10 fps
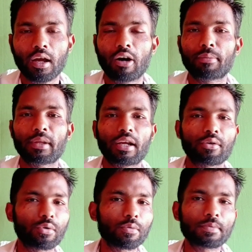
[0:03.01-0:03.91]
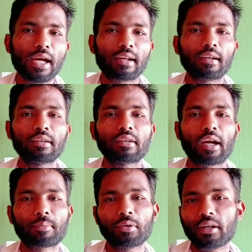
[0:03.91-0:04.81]
और मेरा यूट्यूब चैनल
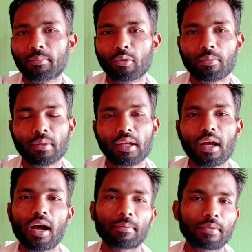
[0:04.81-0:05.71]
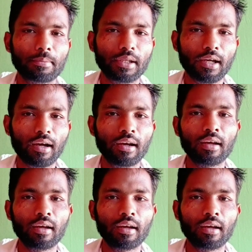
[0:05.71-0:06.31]
नागपुरी रिपोर्ट में आप सभी का